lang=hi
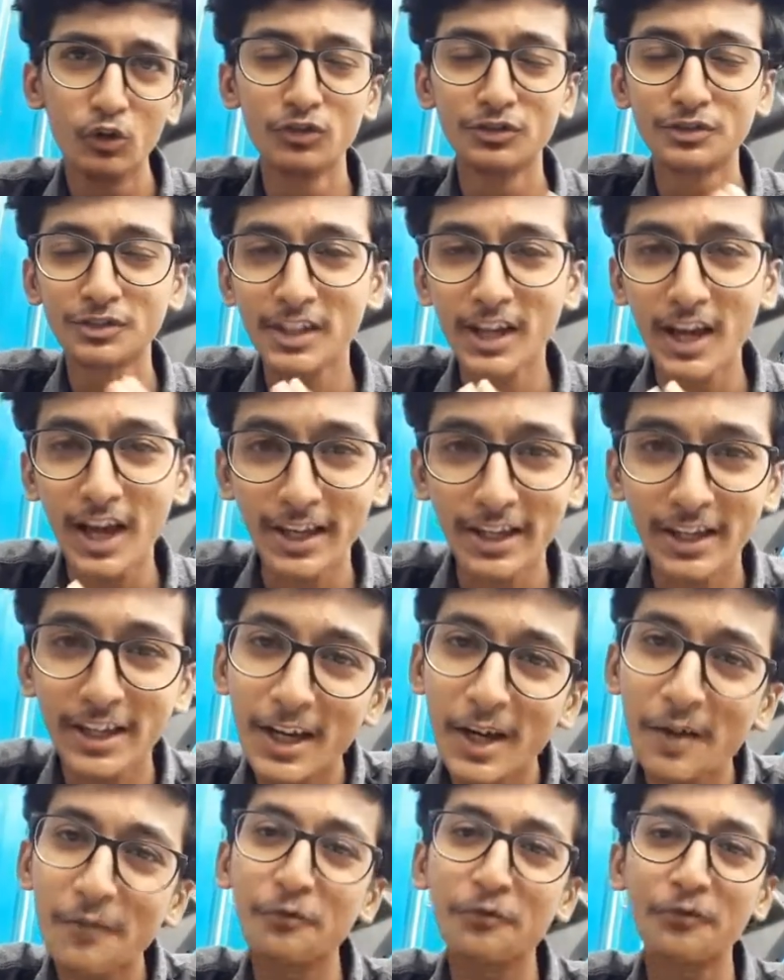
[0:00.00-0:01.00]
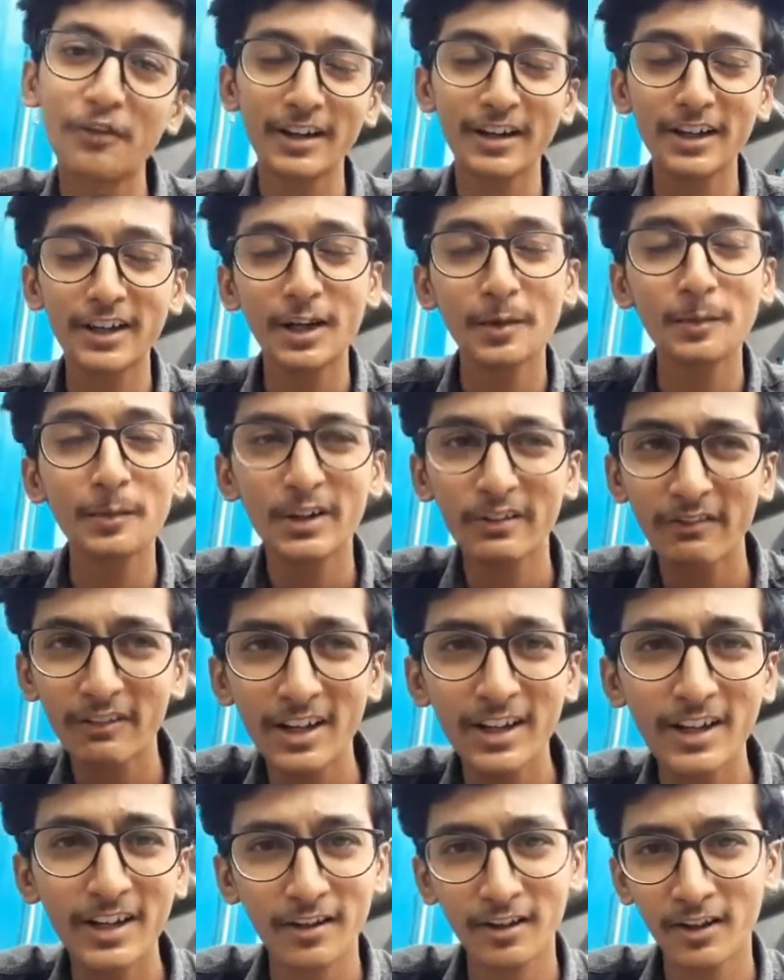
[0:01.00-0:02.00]
उसके आगे हम फाइनली हम
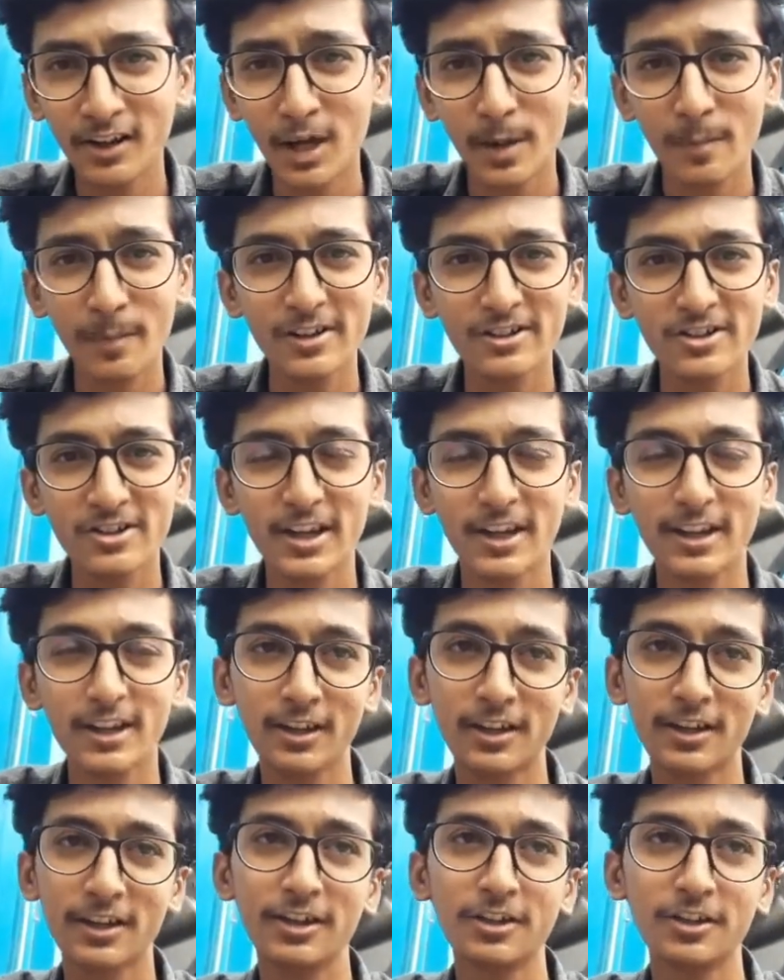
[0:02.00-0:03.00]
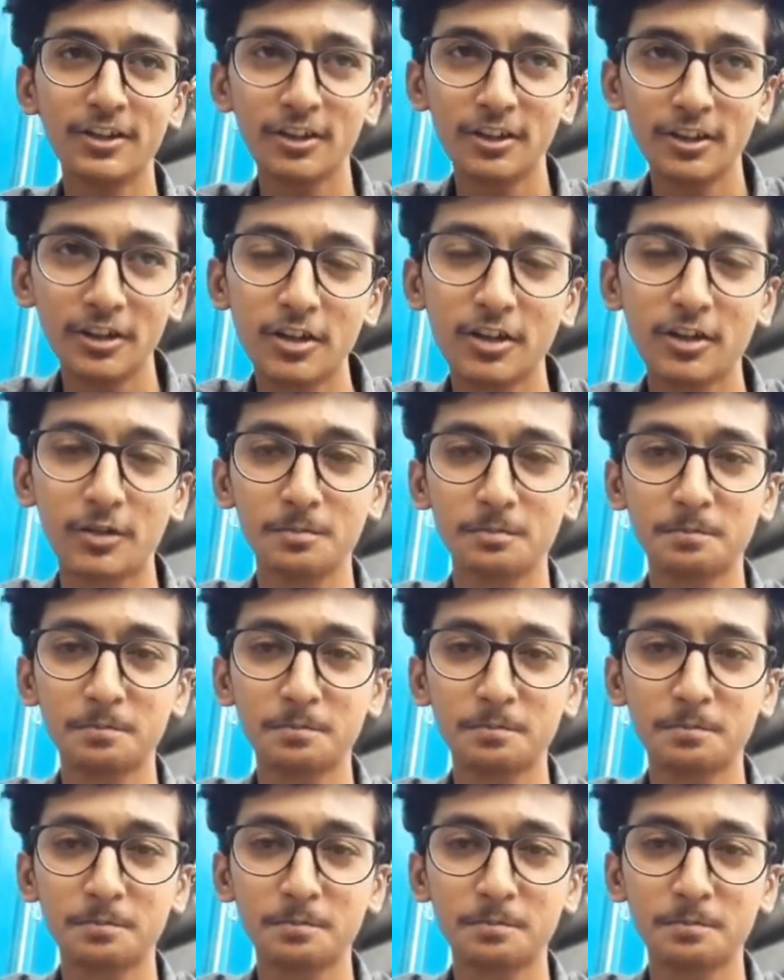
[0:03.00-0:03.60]
रिवील कर देंगे हमारे चैनल की इनकम